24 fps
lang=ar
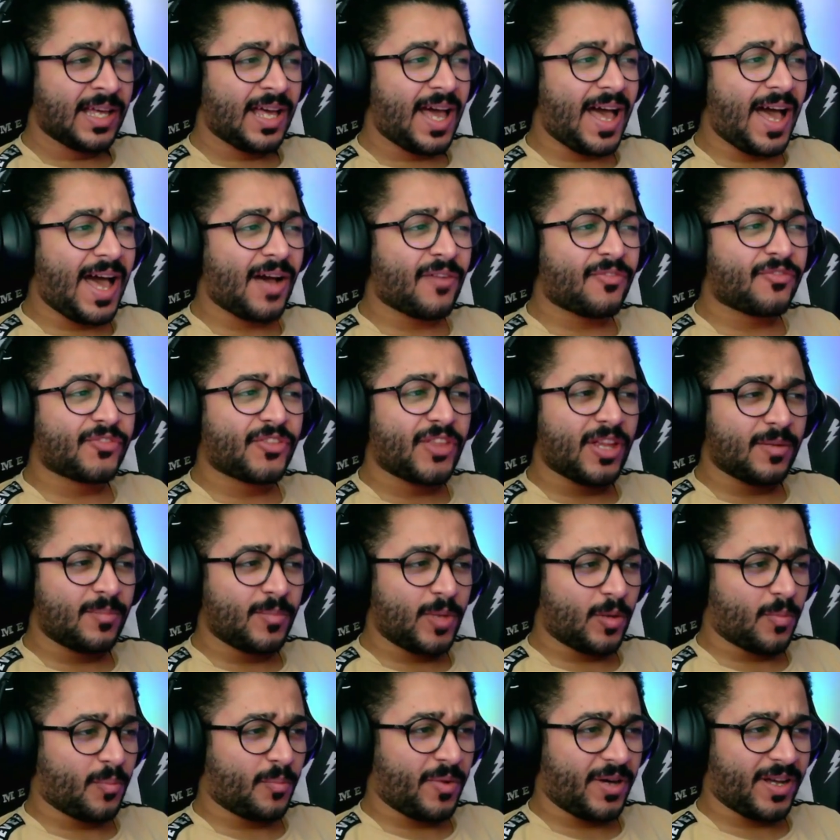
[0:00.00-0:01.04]
افضل من
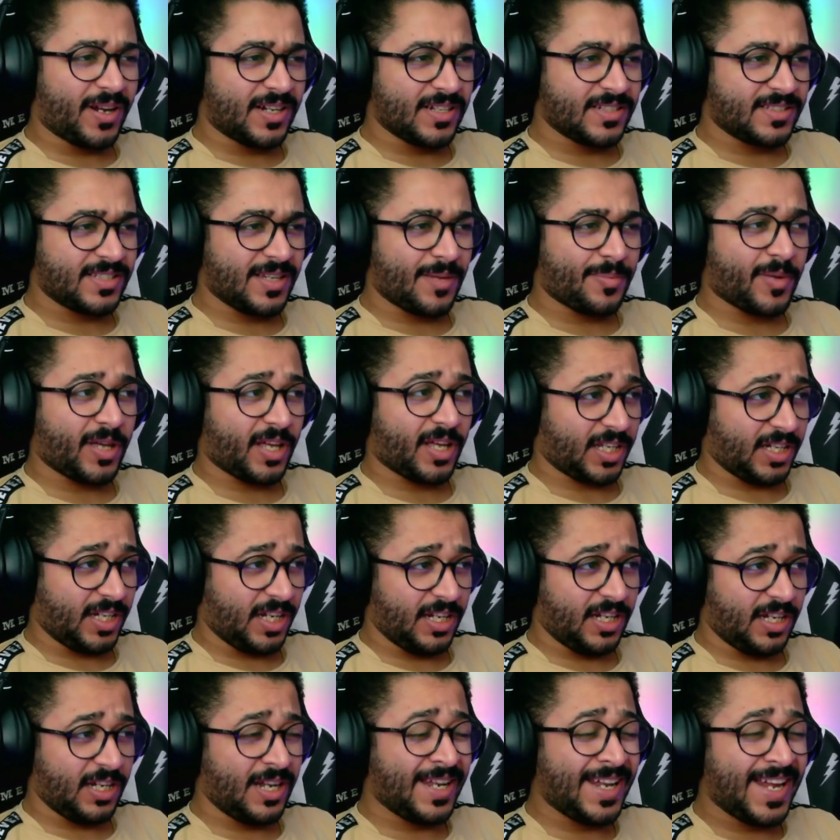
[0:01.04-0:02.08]
مباراة سابقة
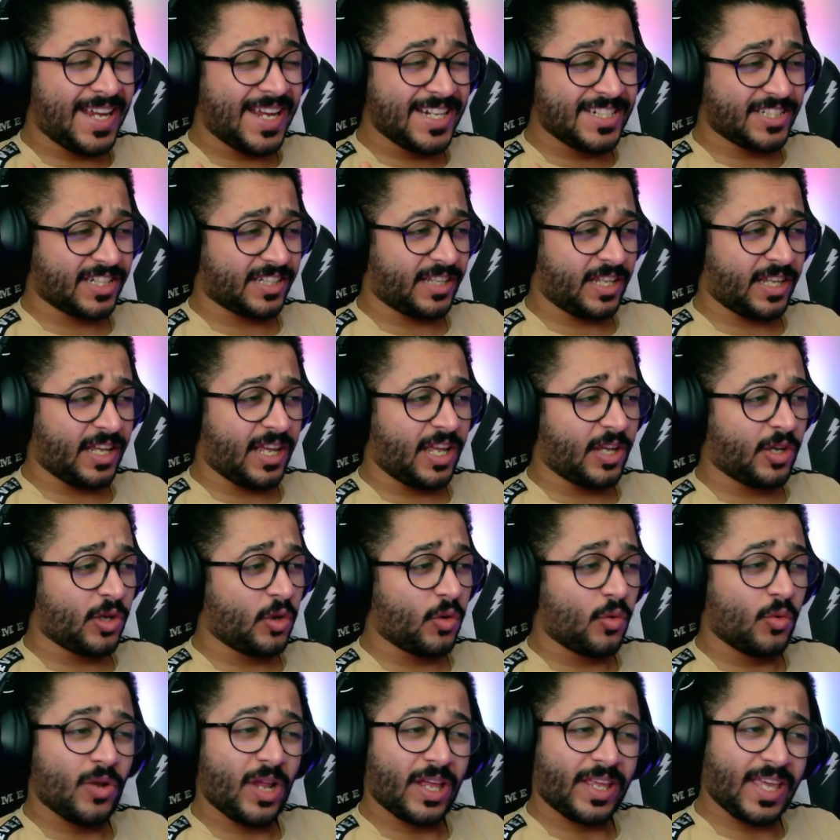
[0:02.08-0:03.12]
خلال العشر دقائق
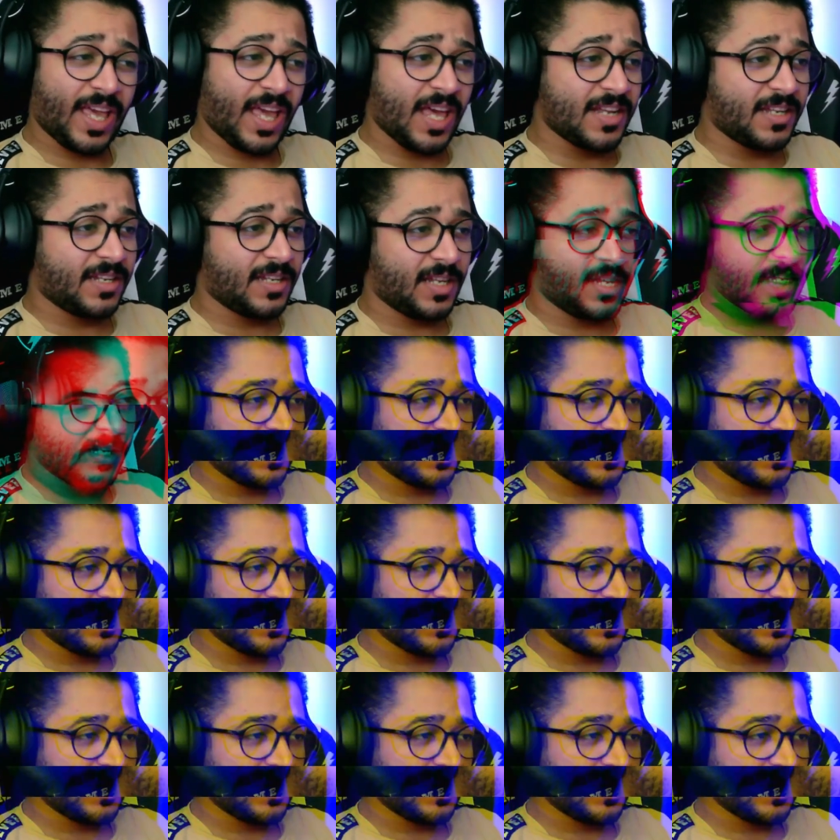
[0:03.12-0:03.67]
الاولى كأنه